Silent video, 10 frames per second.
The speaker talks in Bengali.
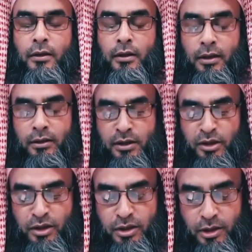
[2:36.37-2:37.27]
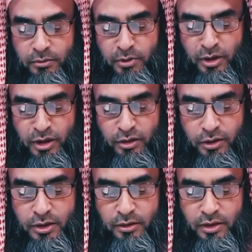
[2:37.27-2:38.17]
আদেশ নিষেধ বা
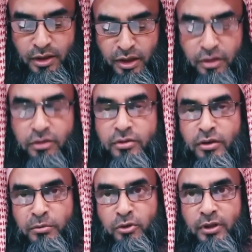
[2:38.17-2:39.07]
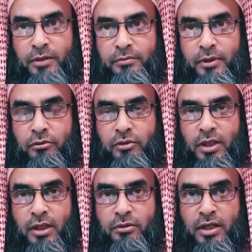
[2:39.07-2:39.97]
নির্দেশ দিক নির্দেশনা মোতাবেক তো
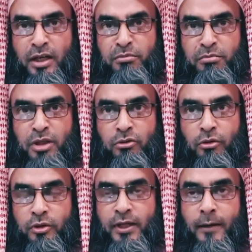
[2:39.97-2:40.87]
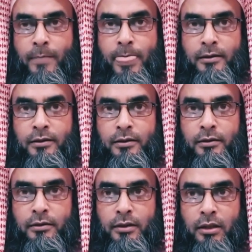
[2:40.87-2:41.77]
এরা হচ্ছে আইম্মাতুল হুদা
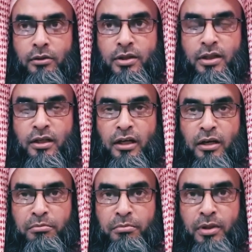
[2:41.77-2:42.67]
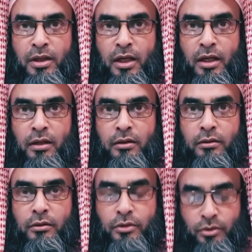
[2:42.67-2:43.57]
তারা হচ্ছেন আম্বিয়া
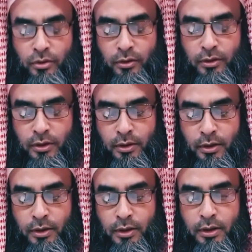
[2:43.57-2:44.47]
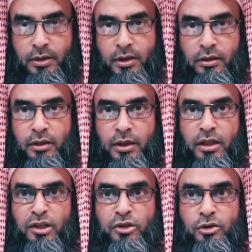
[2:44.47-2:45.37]
রসুল
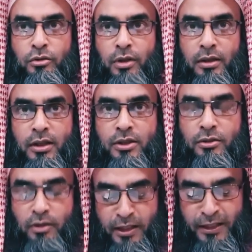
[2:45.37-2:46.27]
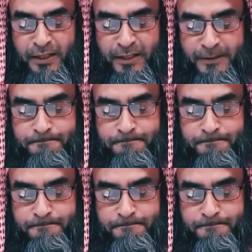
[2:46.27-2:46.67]
সিদ্দিকিন সোহাদা সলেহীন